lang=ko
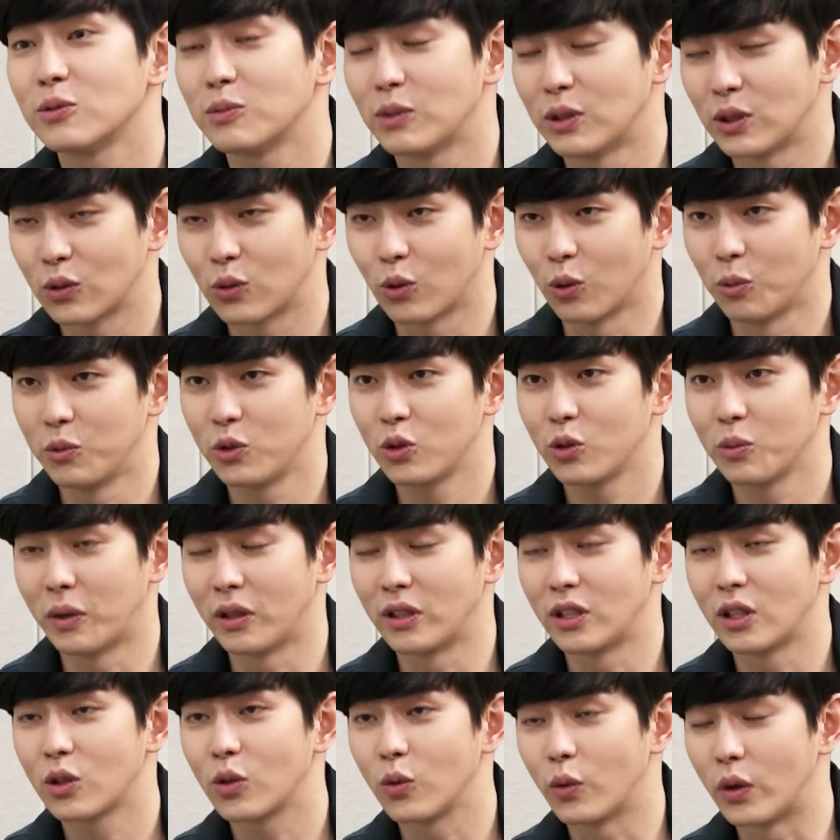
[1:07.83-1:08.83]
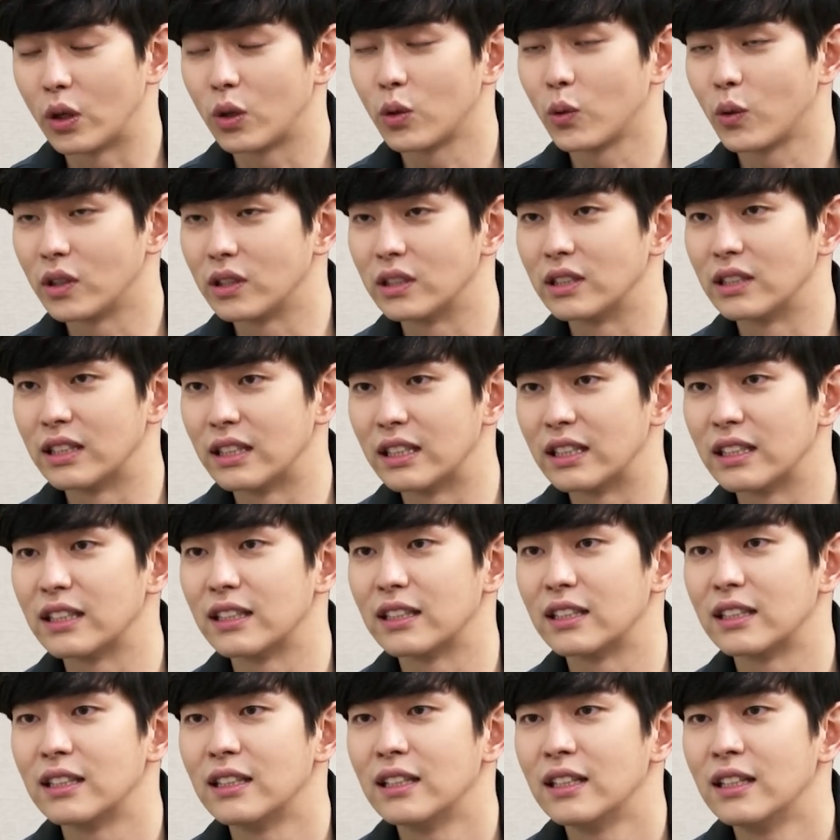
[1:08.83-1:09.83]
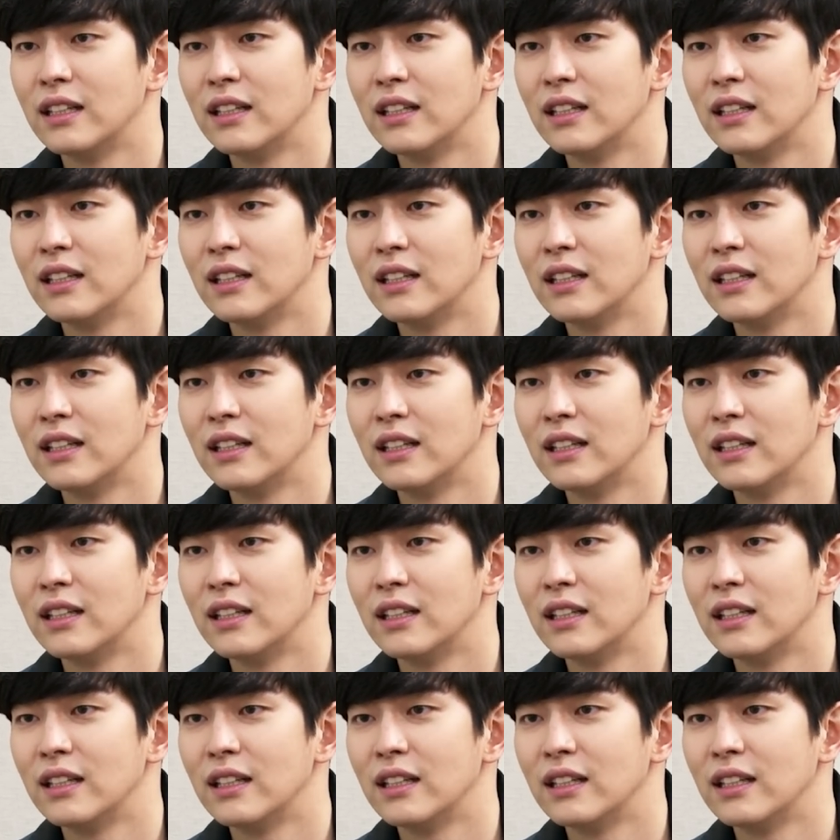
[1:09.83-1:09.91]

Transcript: 많이 고민도 많이 했고 외로웠는데